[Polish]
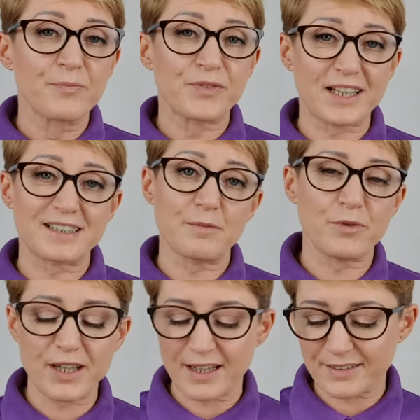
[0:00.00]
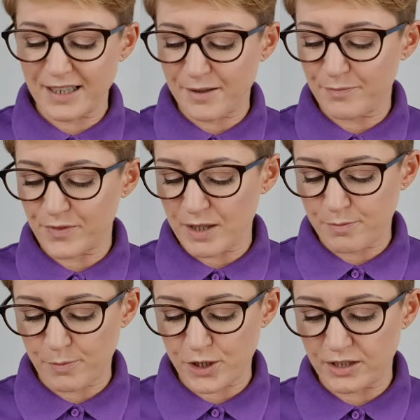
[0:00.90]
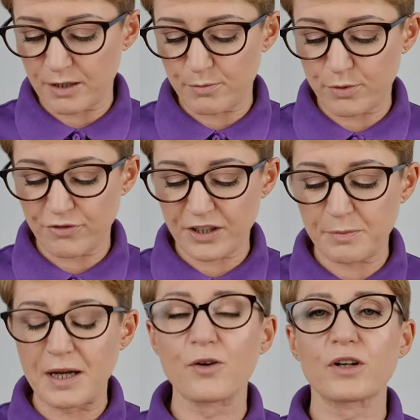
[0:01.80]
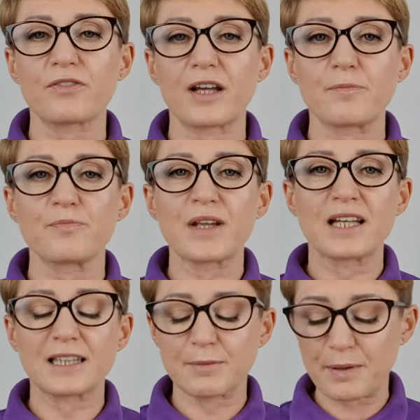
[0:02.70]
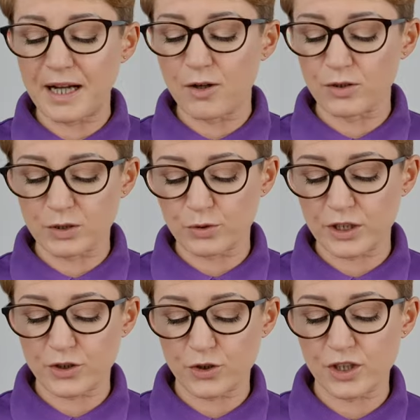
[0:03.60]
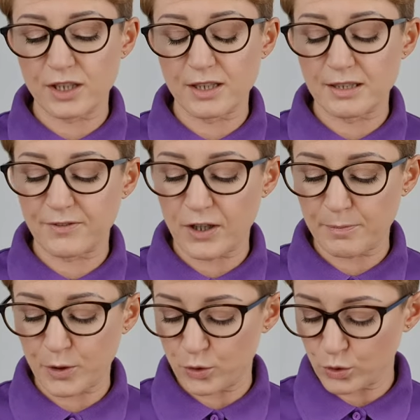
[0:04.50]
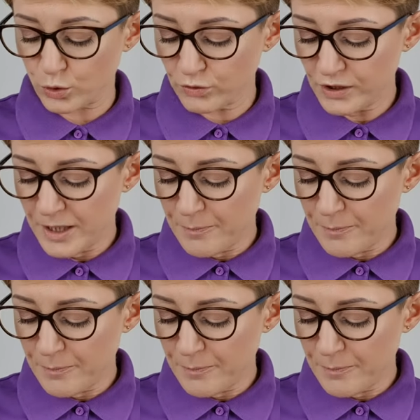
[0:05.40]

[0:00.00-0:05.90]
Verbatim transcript: tak samo jak te y, poprzednie, bo firma Oriflame dba o skuteczność y, swoich produktów.